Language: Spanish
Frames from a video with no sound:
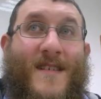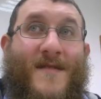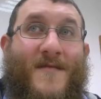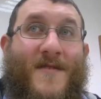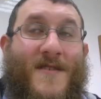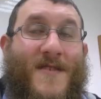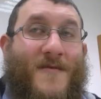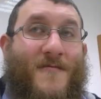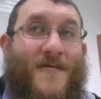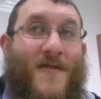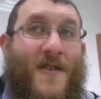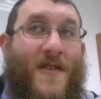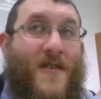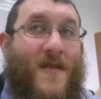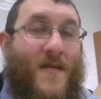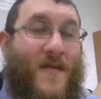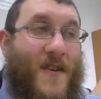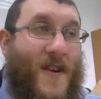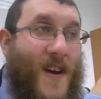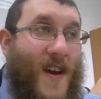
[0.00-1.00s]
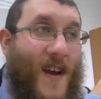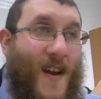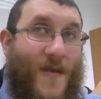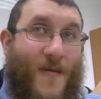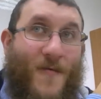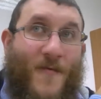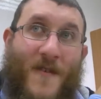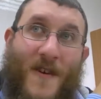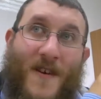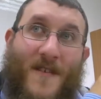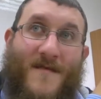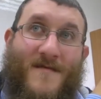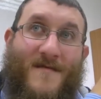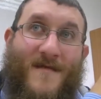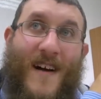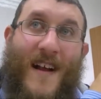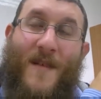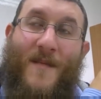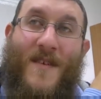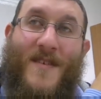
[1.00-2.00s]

Pero si uno no le pone el uno al